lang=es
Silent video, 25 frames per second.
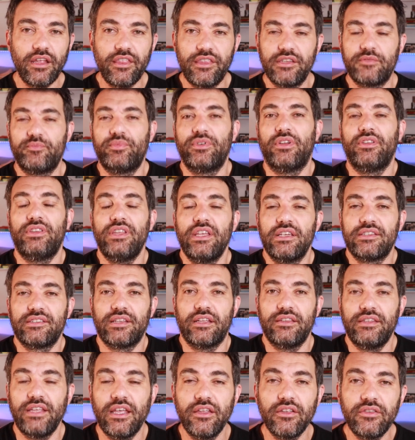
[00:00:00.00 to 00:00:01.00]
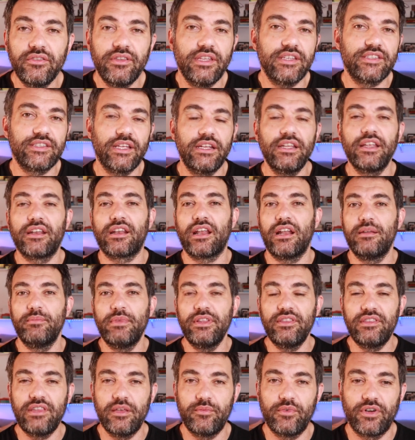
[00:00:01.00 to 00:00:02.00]
dices, pero tía, ¿esta tía dónde sale
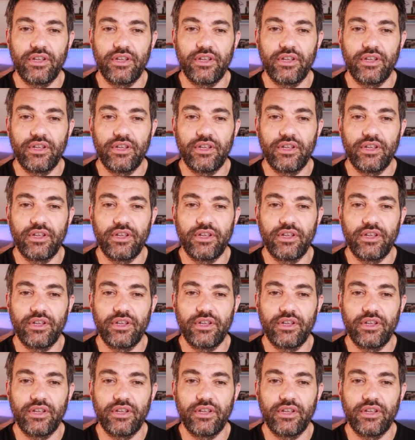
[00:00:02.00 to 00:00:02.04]
realmente?